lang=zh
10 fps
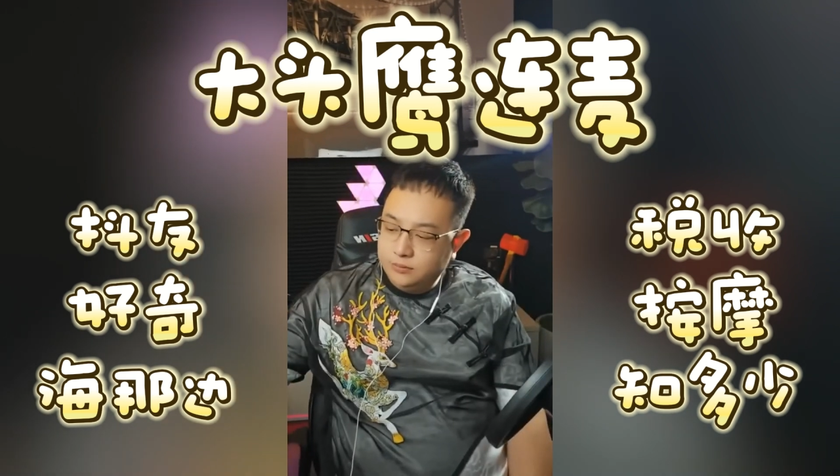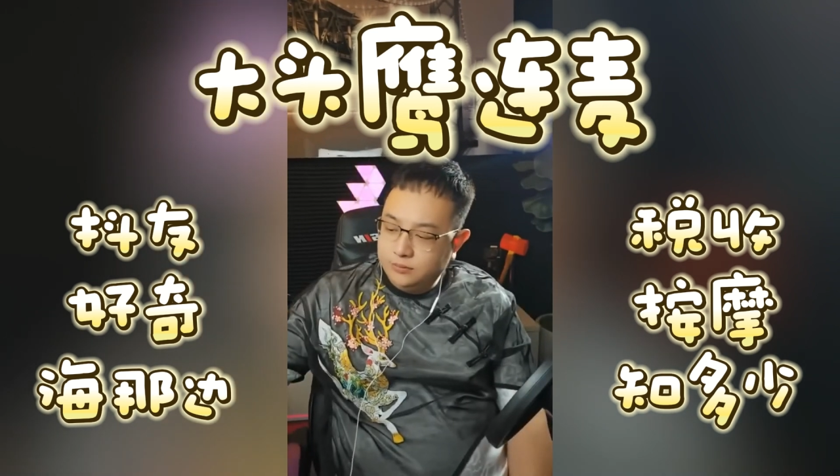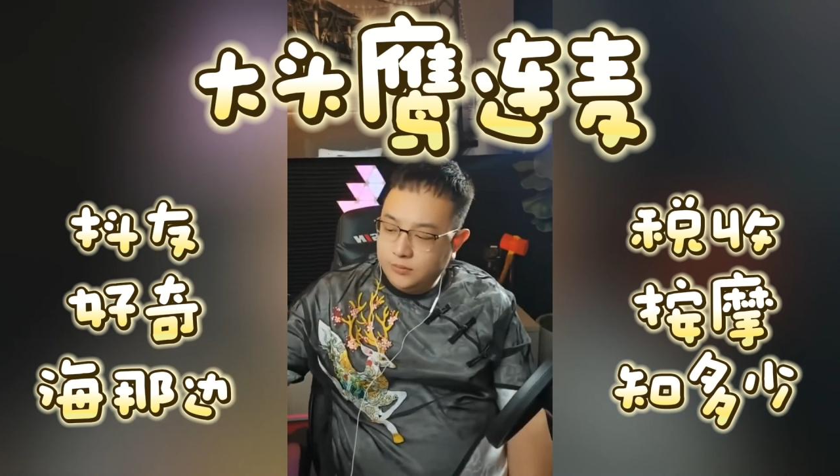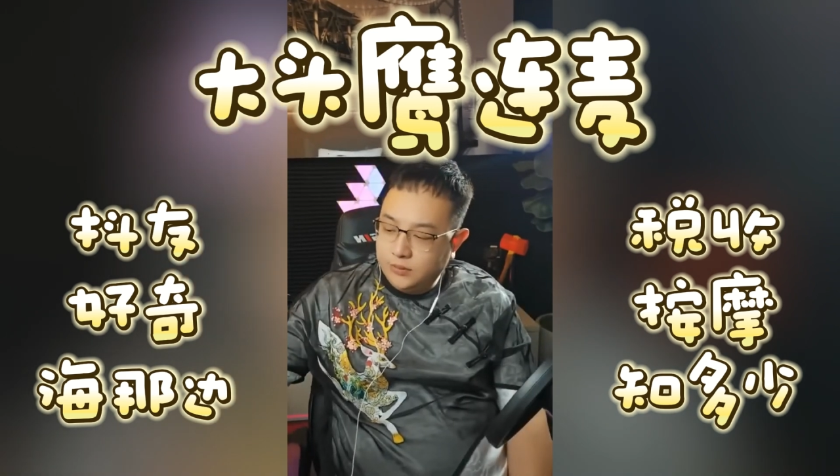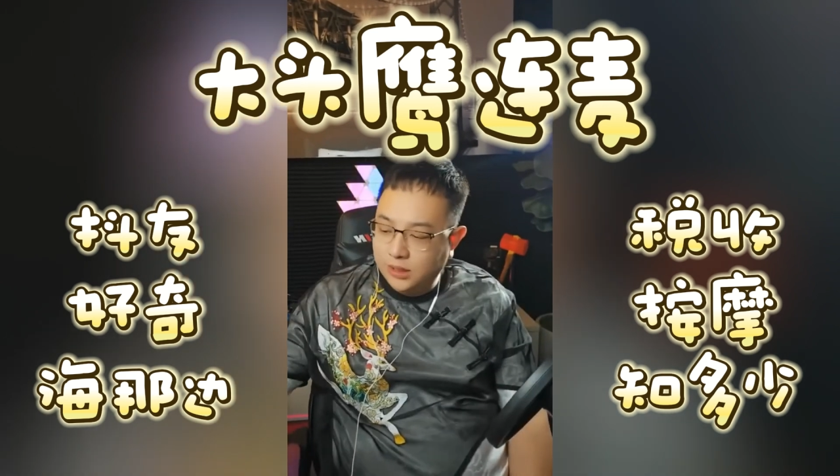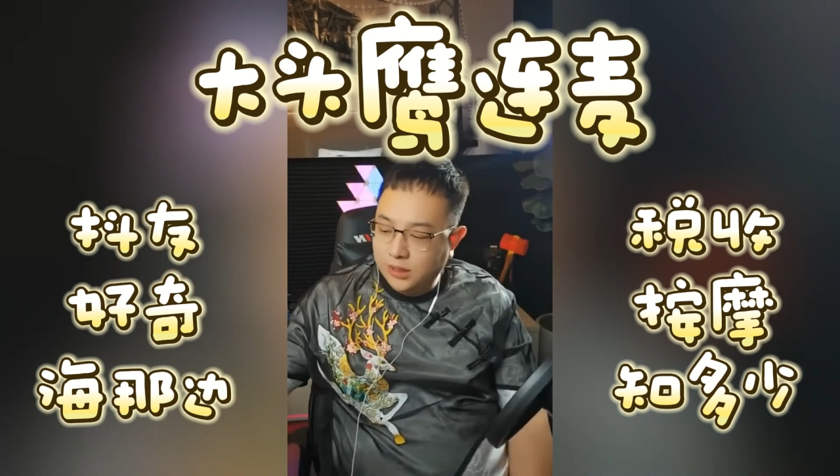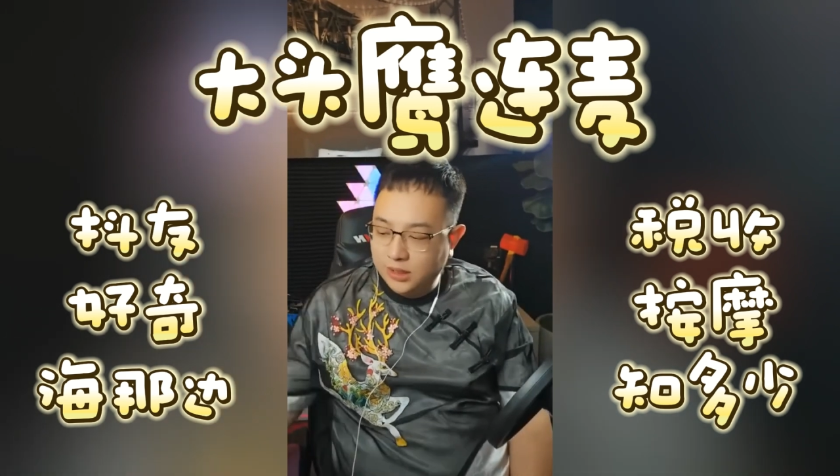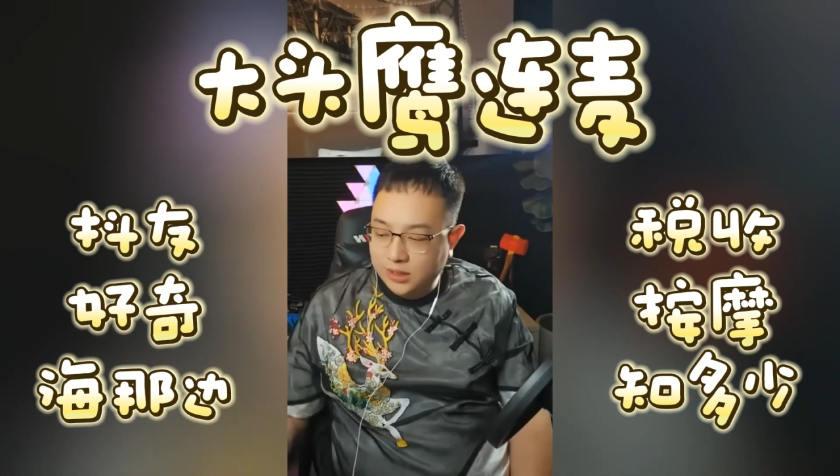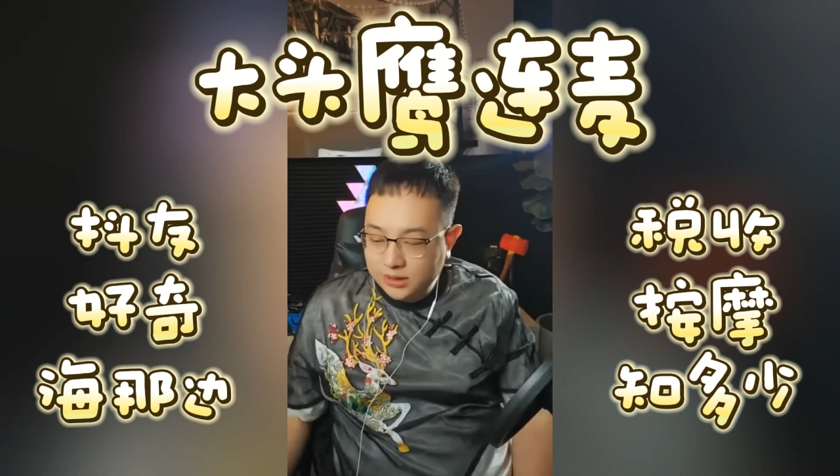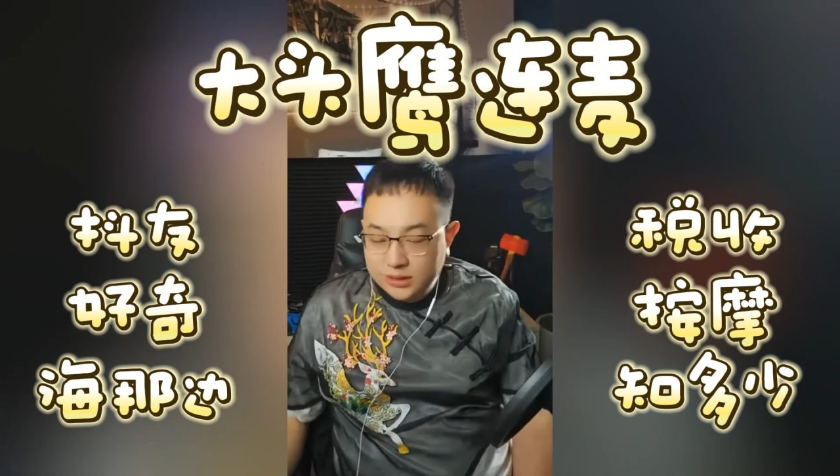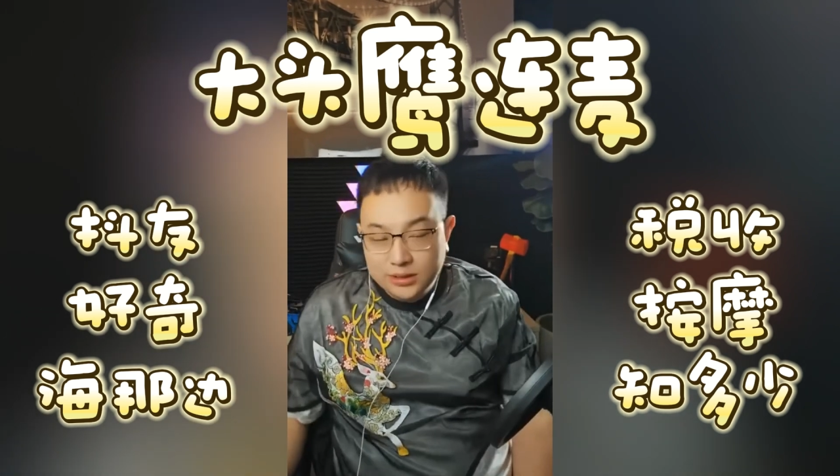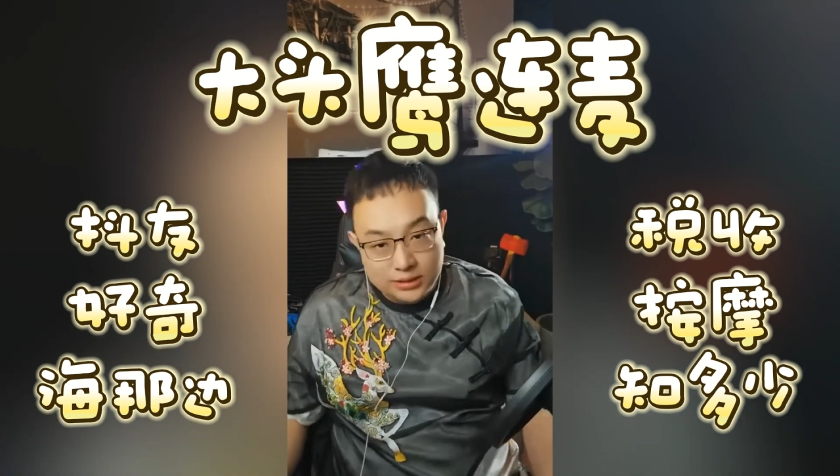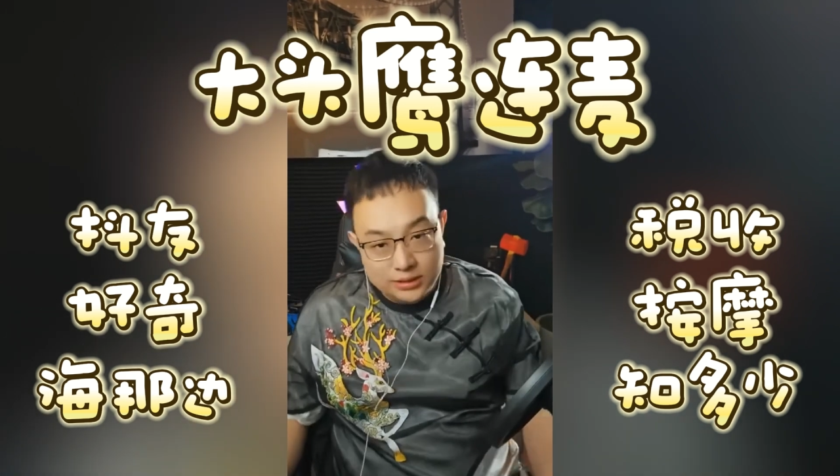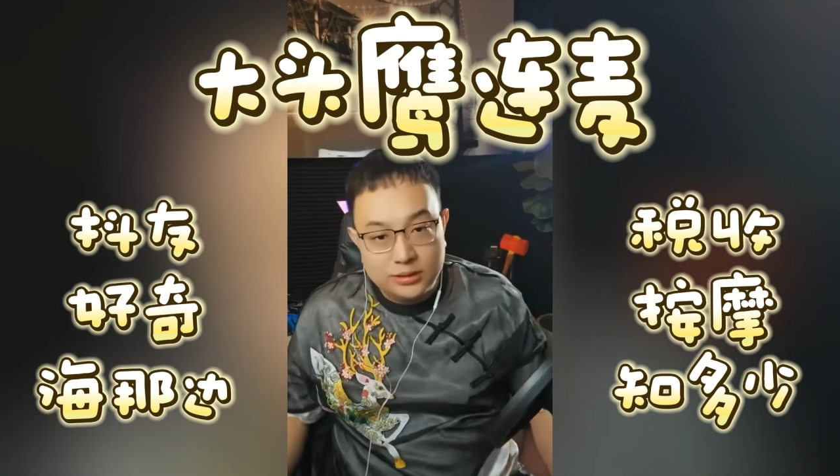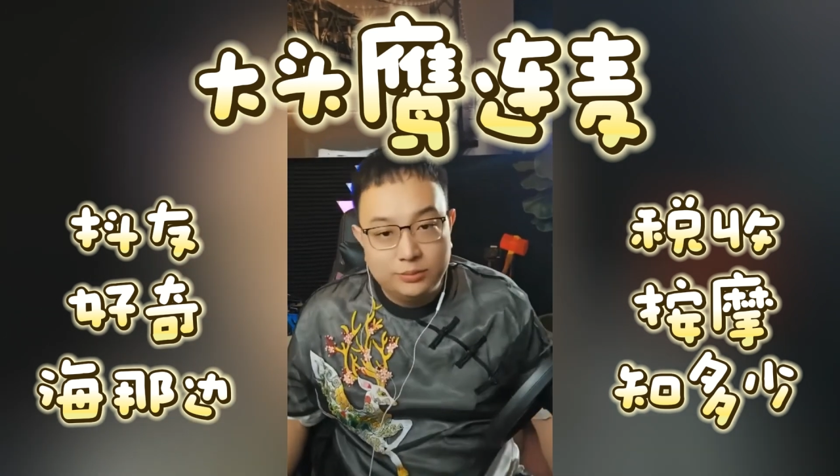
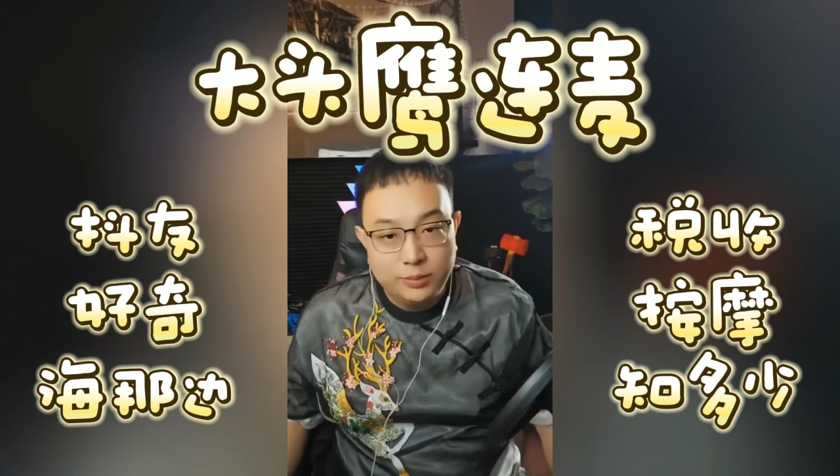嗯，